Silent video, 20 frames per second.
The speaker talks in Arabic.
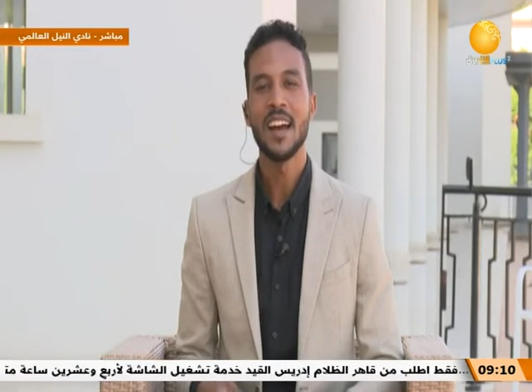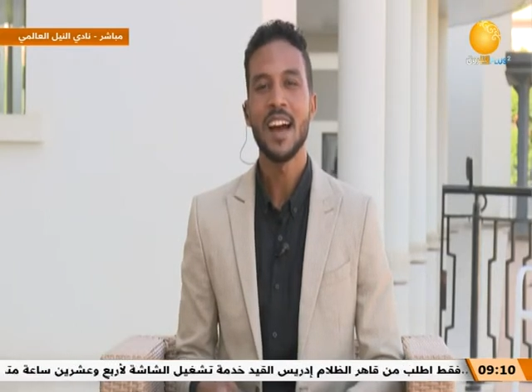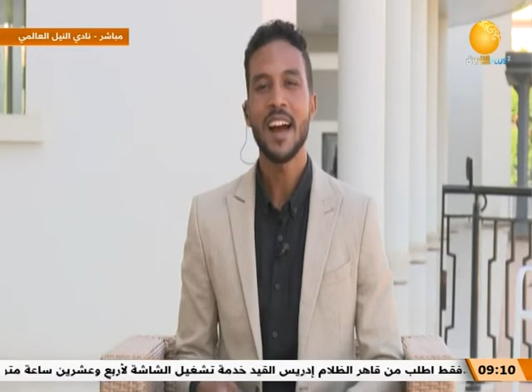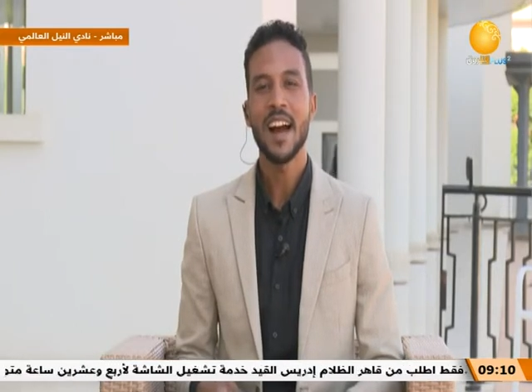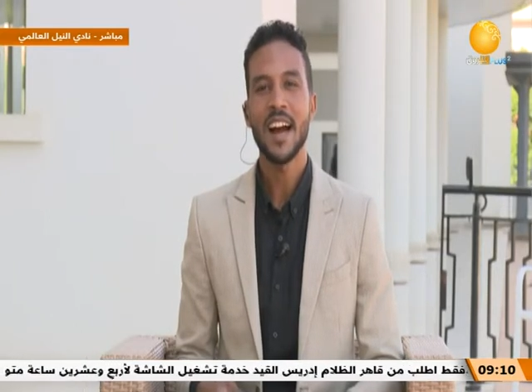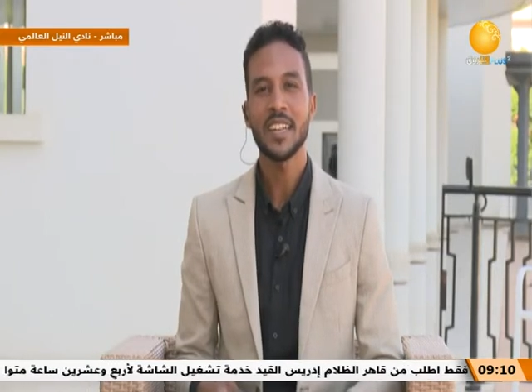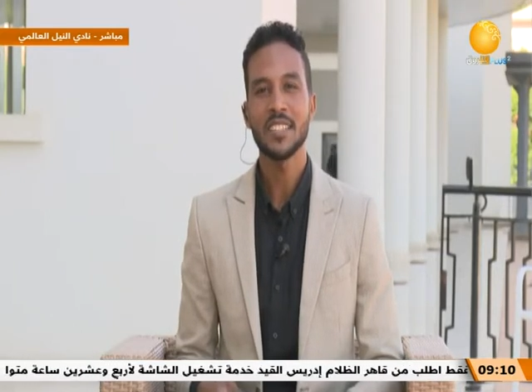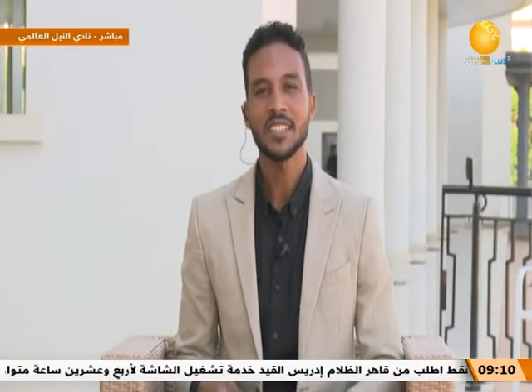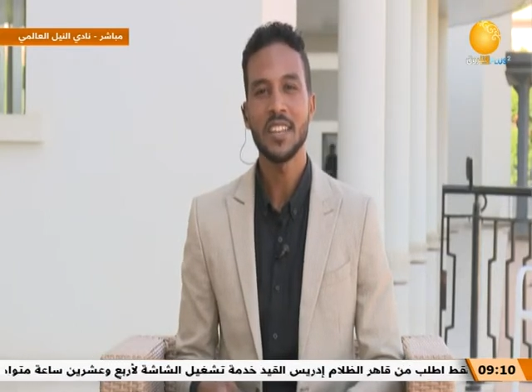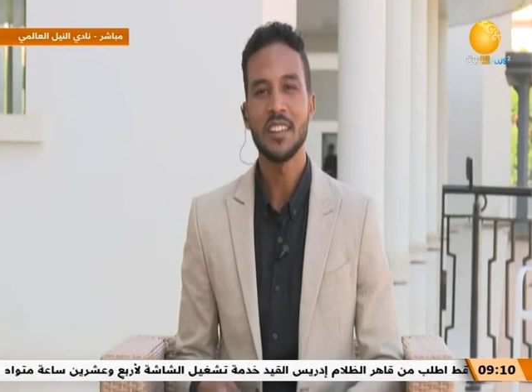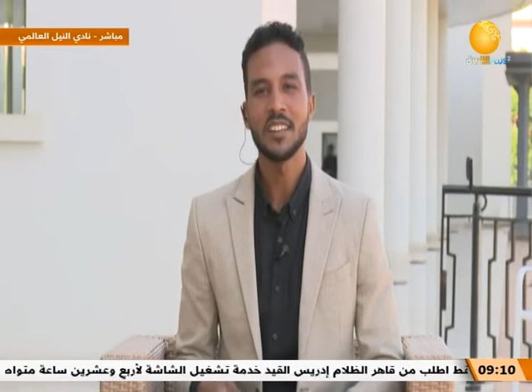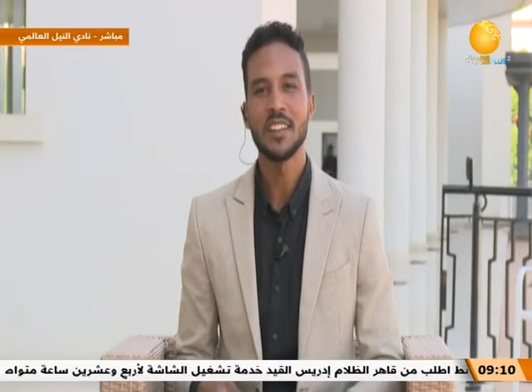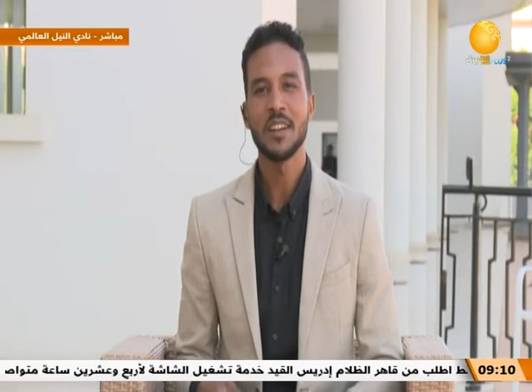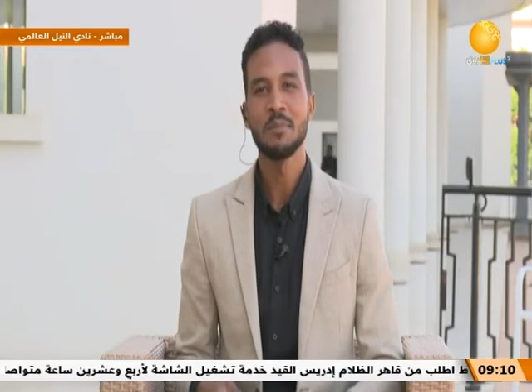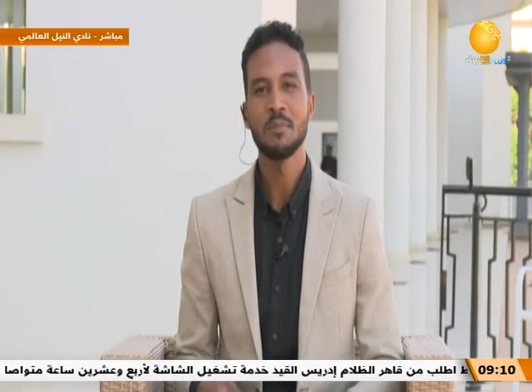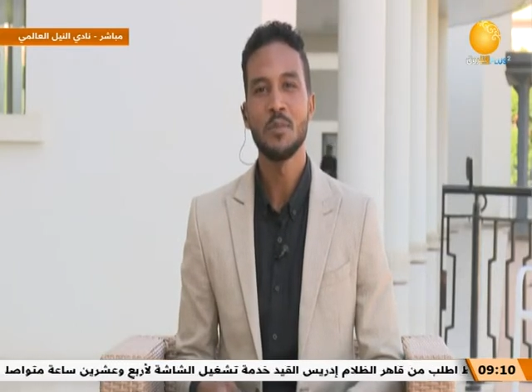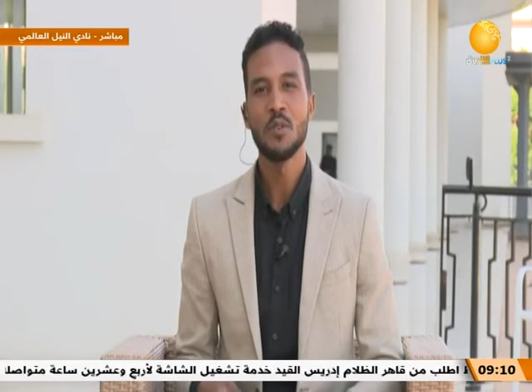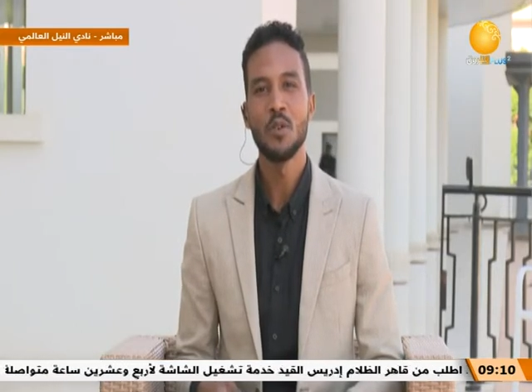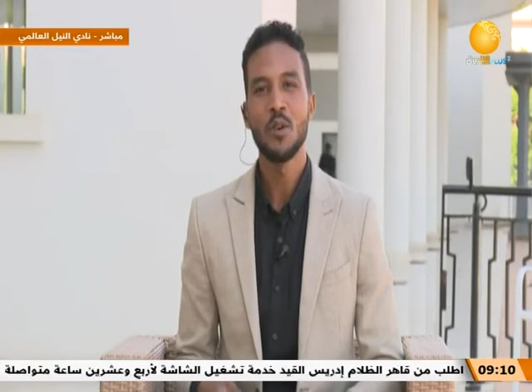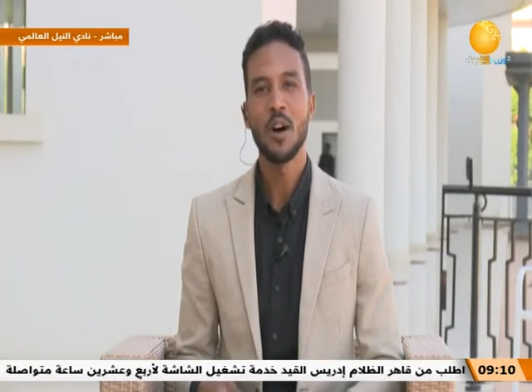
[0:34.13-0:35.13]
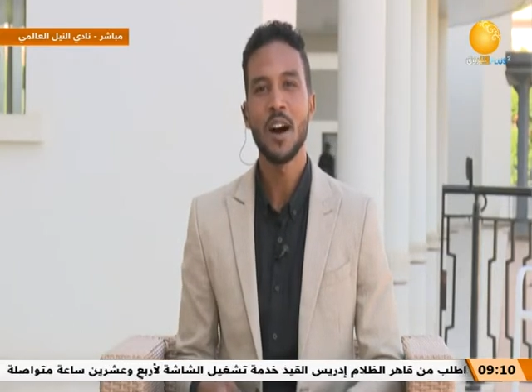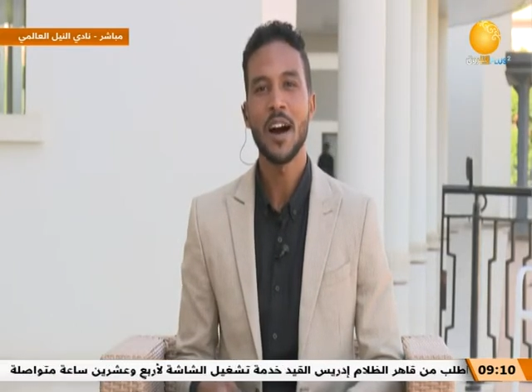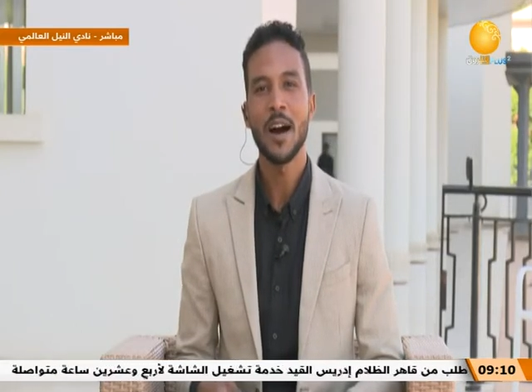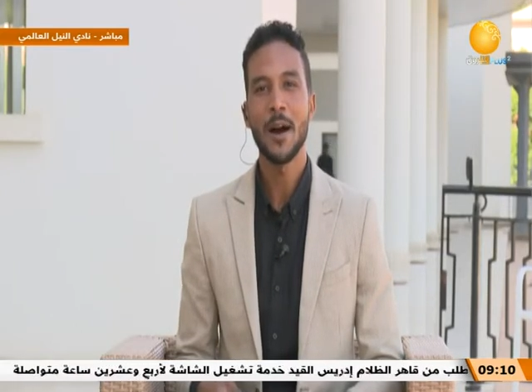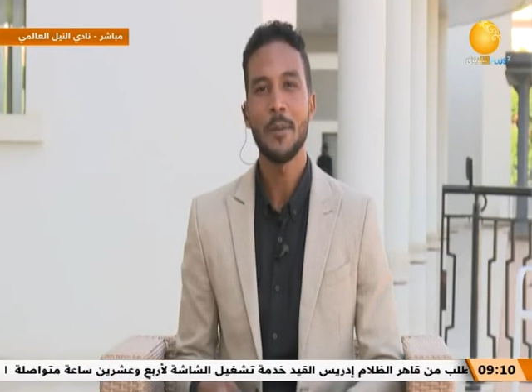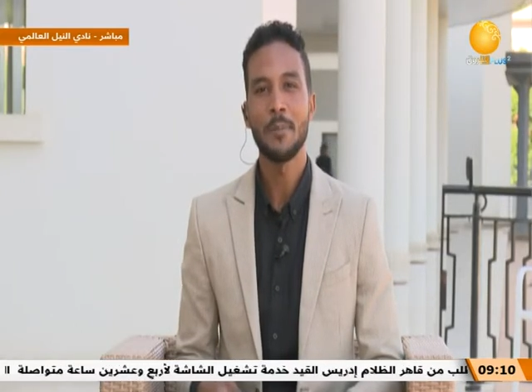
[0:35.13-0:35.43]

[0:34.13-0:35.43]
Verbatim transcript: عشان ينموا آه،